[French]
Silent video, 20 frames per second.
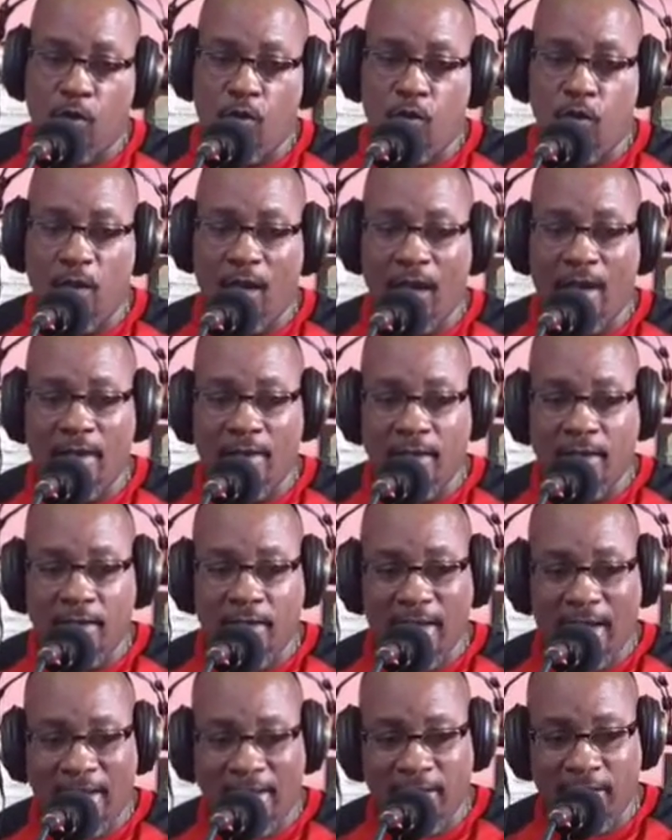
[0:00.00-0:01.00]

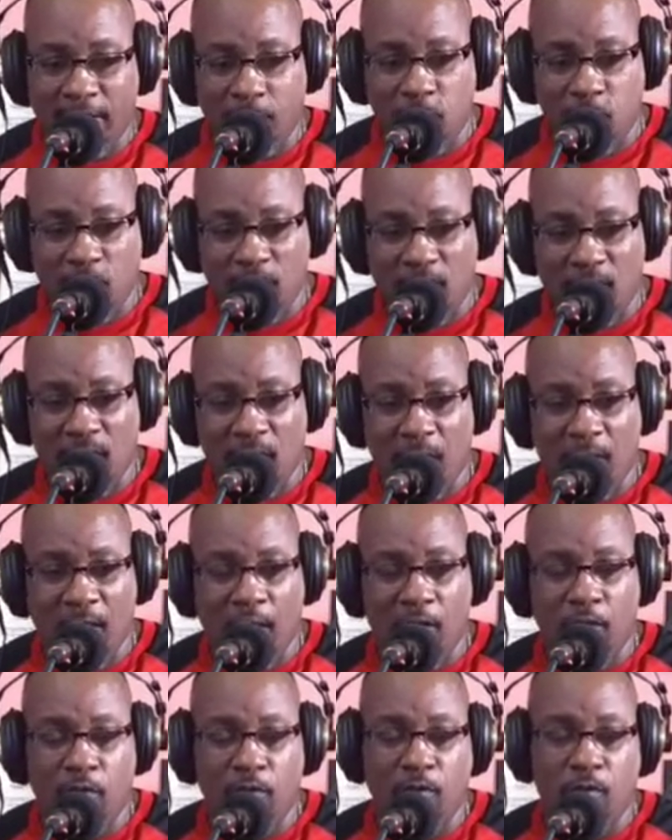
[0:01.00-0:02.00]
râlé Blondie en
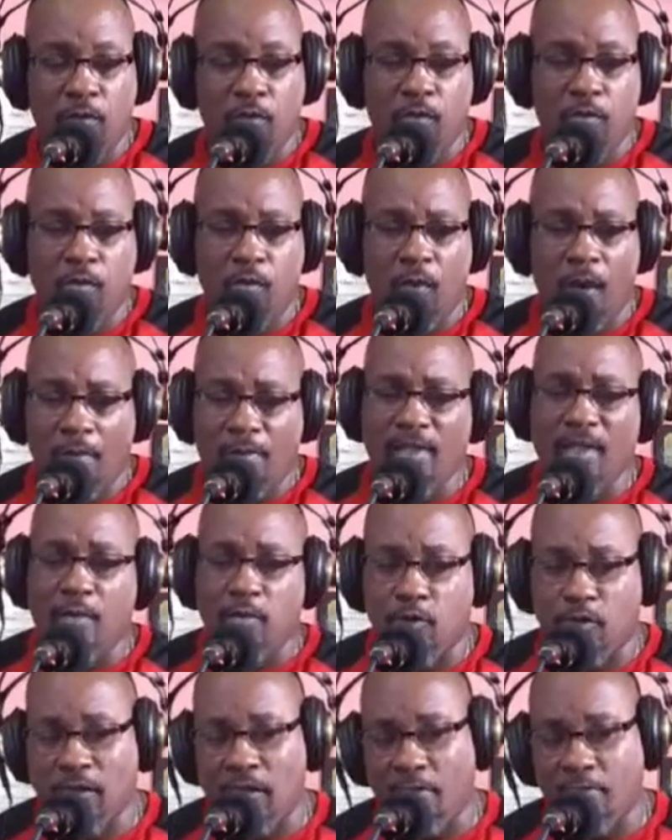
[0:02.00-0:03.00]
bas, ou a des gens
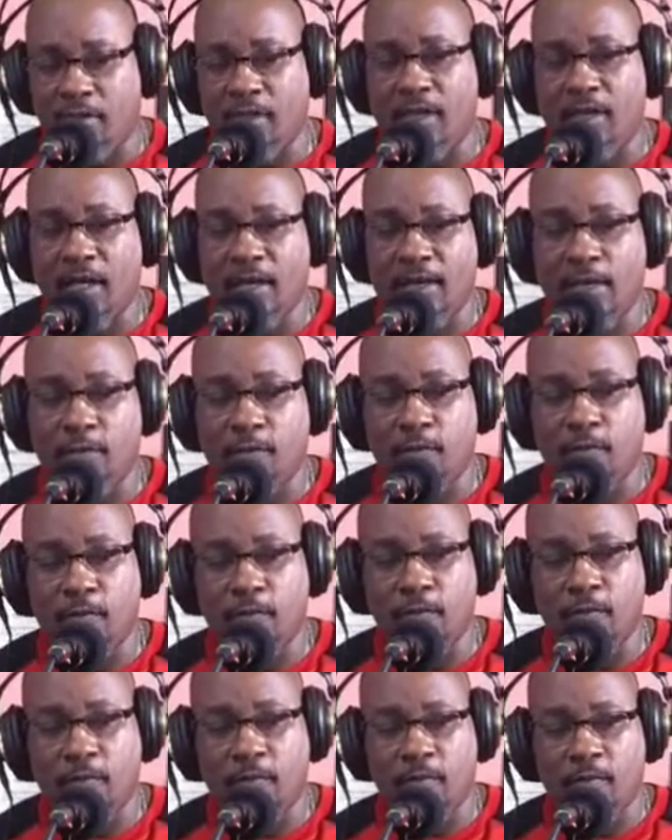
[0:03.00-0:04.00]
qui viennent regarder.
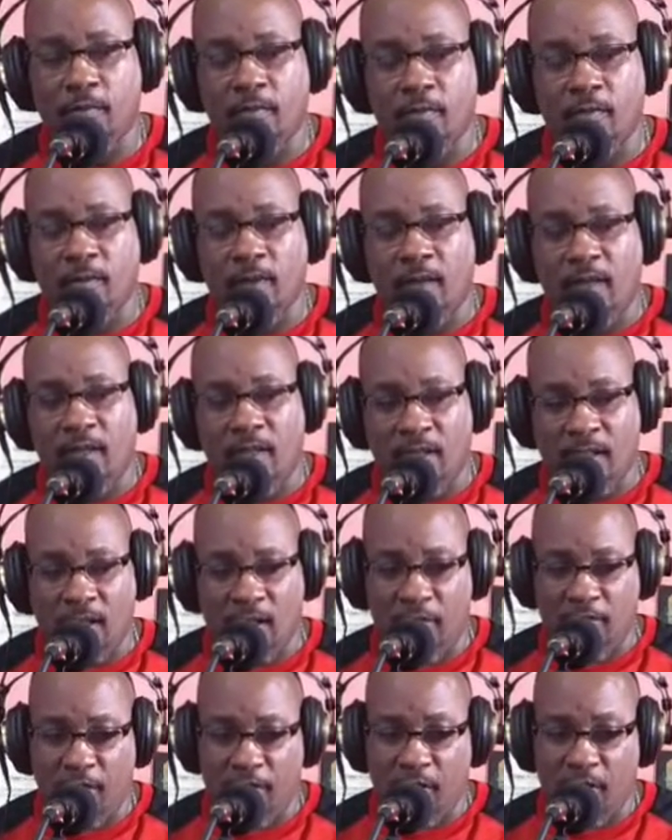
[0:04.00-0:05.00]
C'est
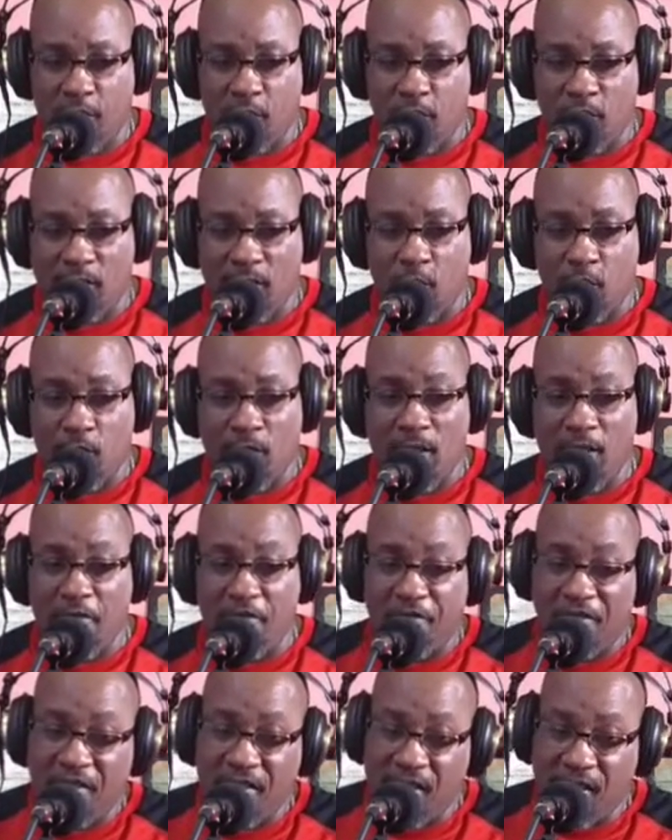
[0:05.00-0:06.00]
évident que c'est au
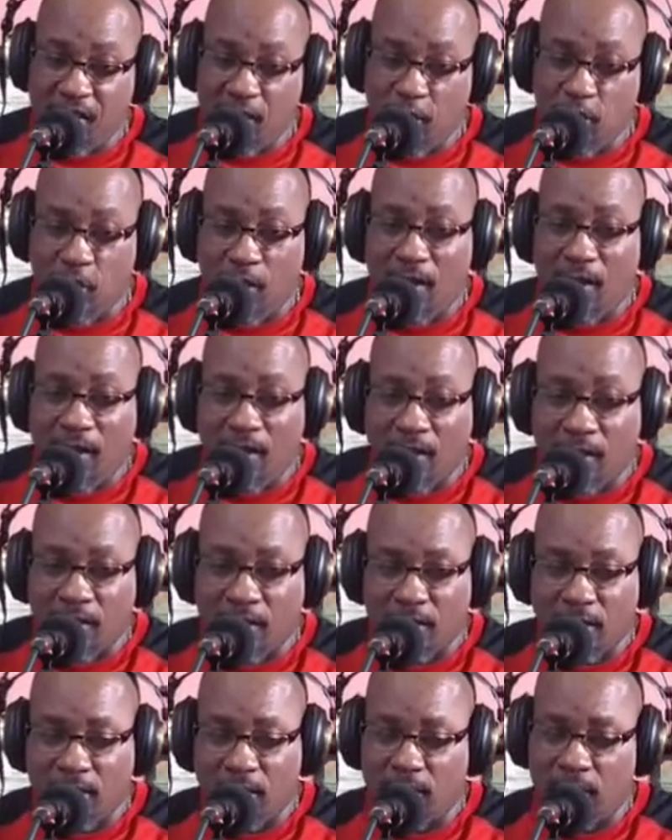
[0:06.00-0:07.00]
déficit de
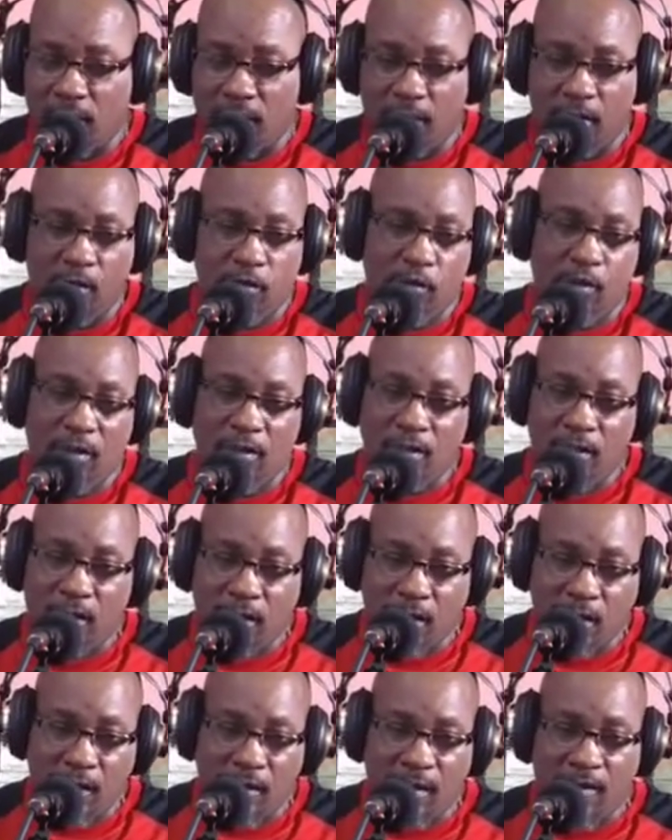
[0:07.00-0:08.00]
l'or, en tant
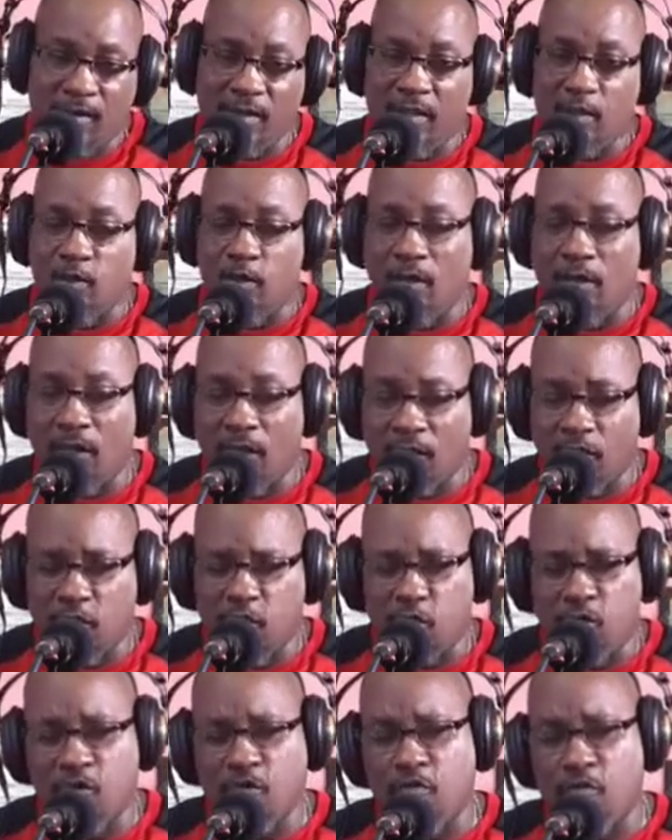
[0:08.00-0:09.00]
qu'entité. Ça veut dire que l'art
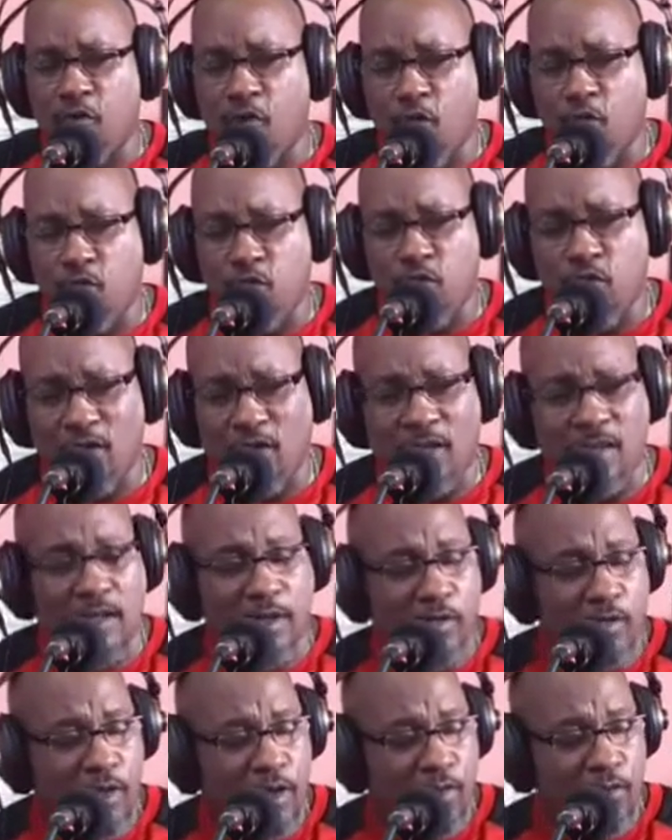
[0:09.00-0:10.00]
souffre beaucoup de cette
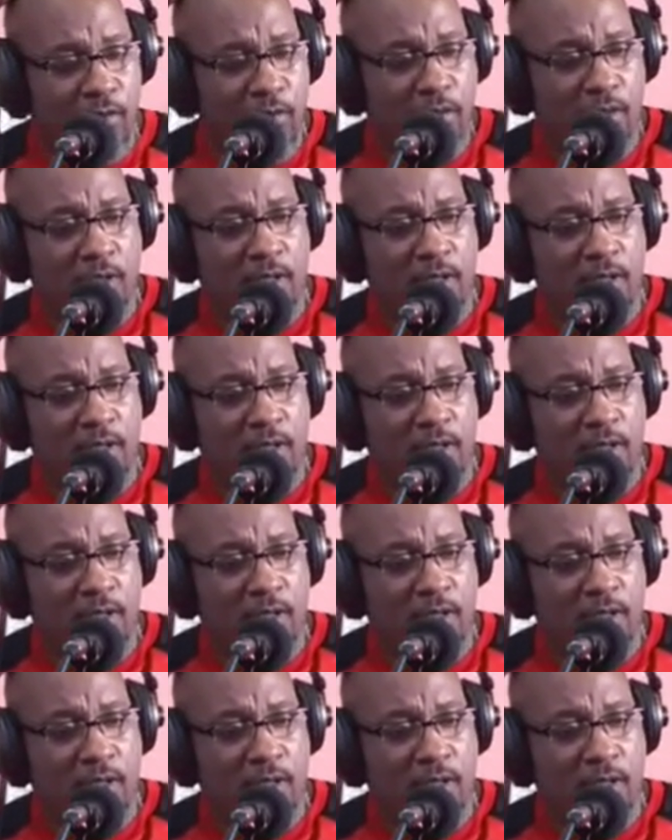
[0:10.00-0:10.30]
situation.